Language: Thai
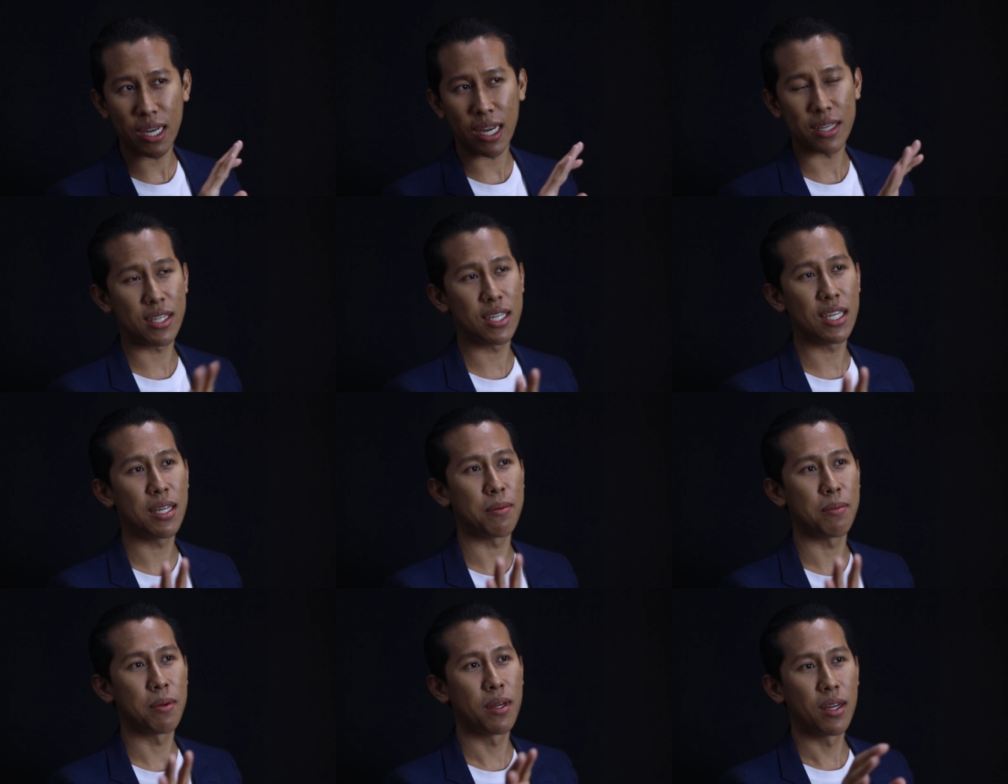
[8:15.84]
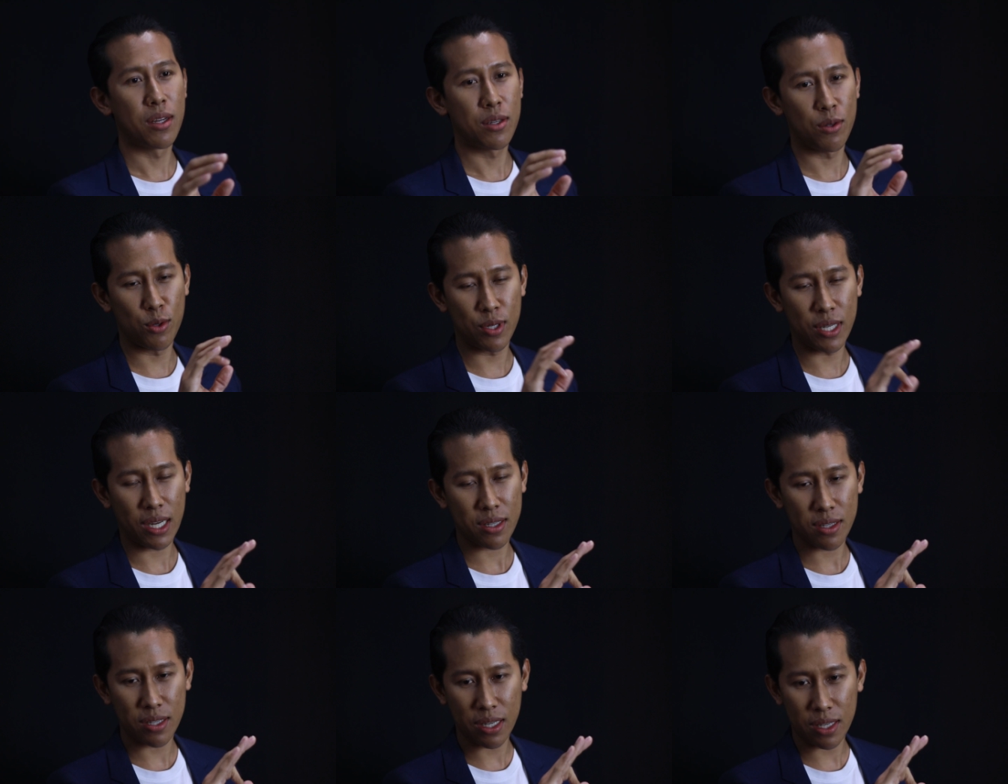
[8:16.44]
ชาชีพอยู่ซั
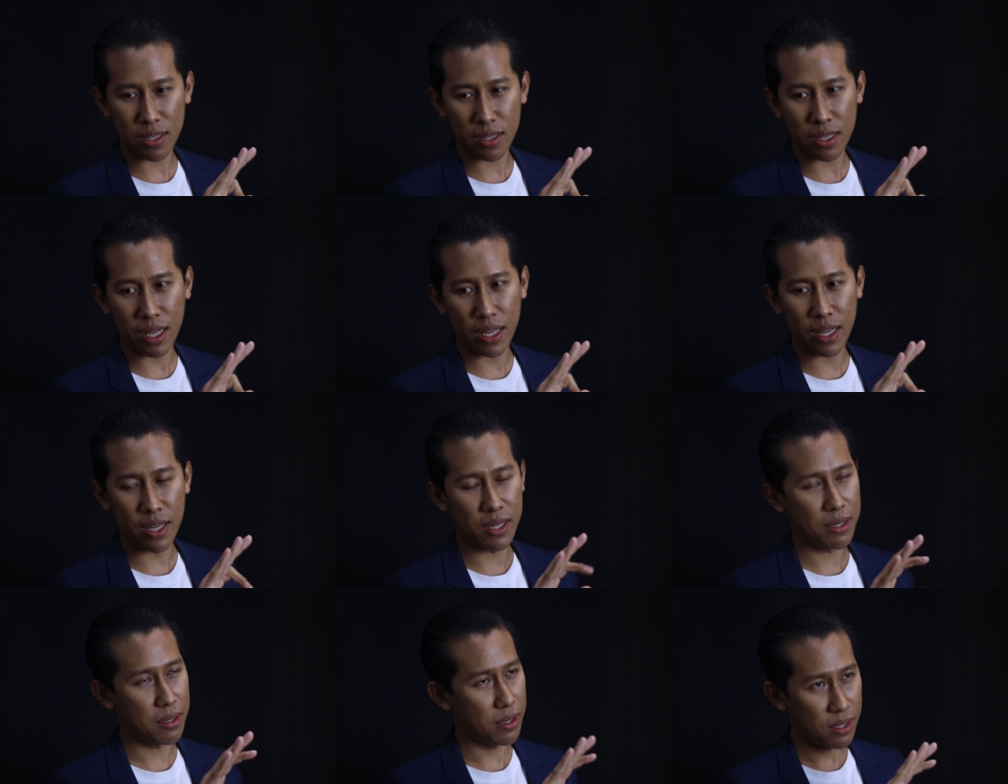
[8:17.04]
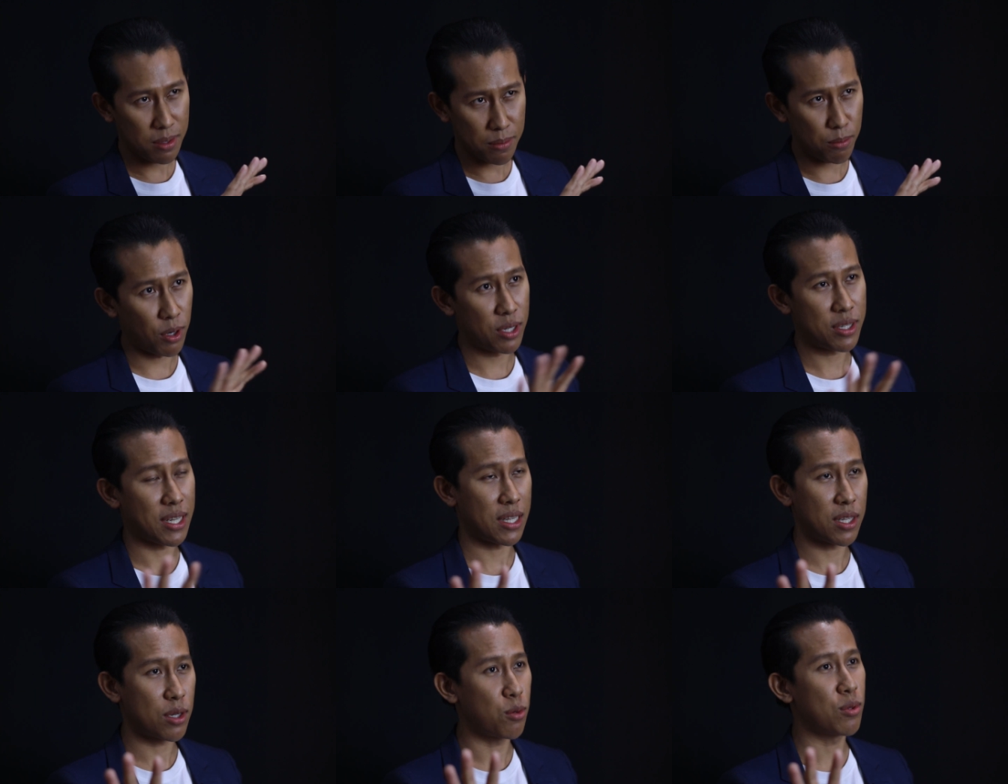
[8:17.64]
กเซสในบริษั
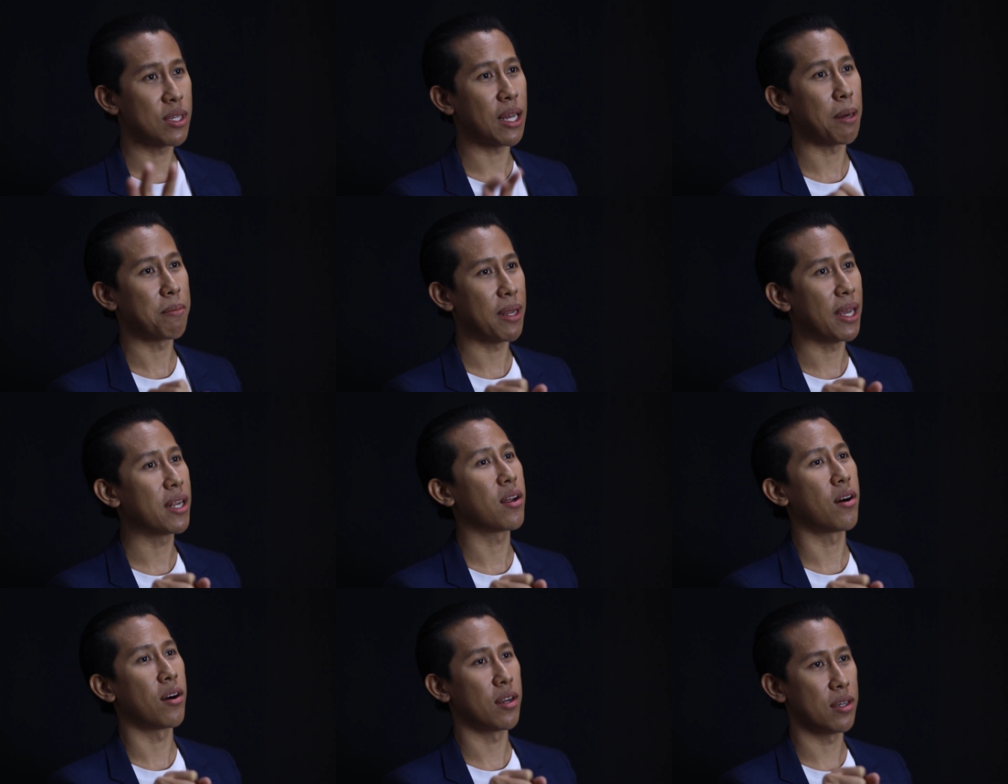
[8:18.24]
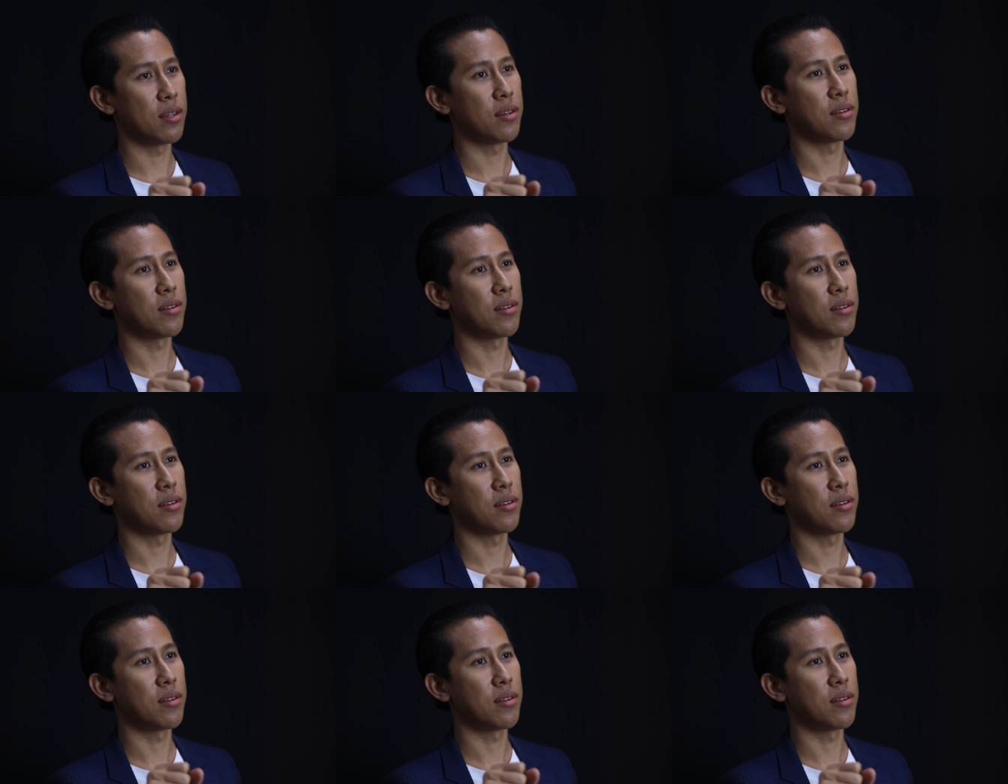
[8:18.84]
ทที่คุณทำแน่นอน